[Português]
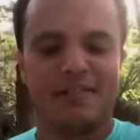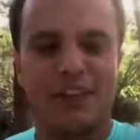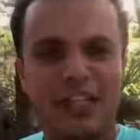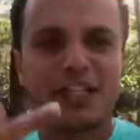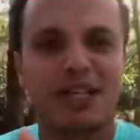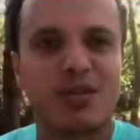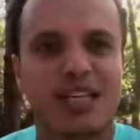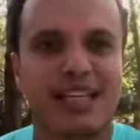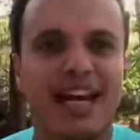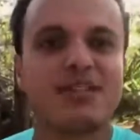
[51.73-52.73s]
20 anos
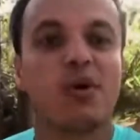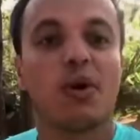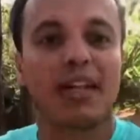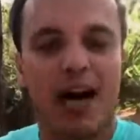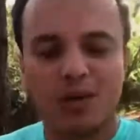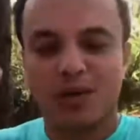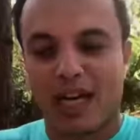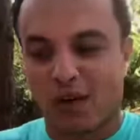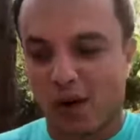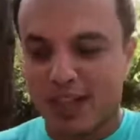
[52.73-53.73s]
atrás, Ronaldo
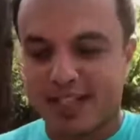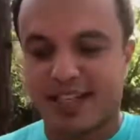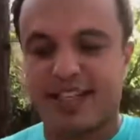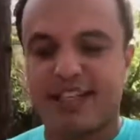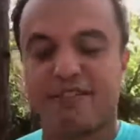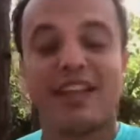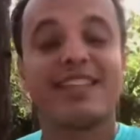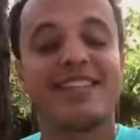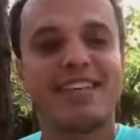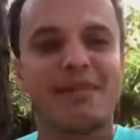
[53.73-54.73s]
da Costa
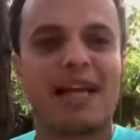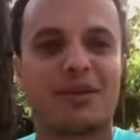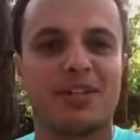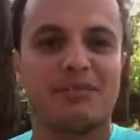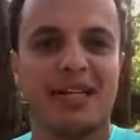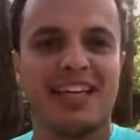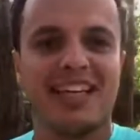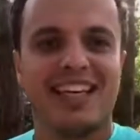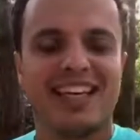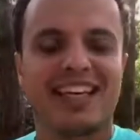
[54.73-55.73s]
vencia a maratona de
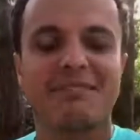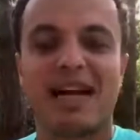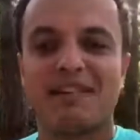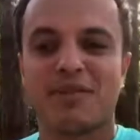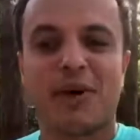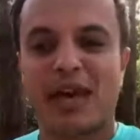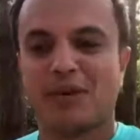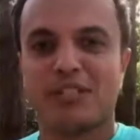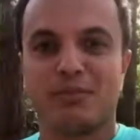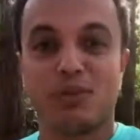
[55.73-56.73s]
Berlim e quebrava o
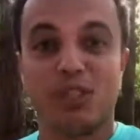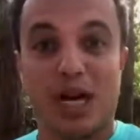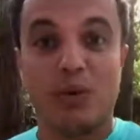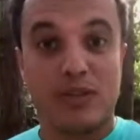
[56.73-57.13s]
recorde mundial.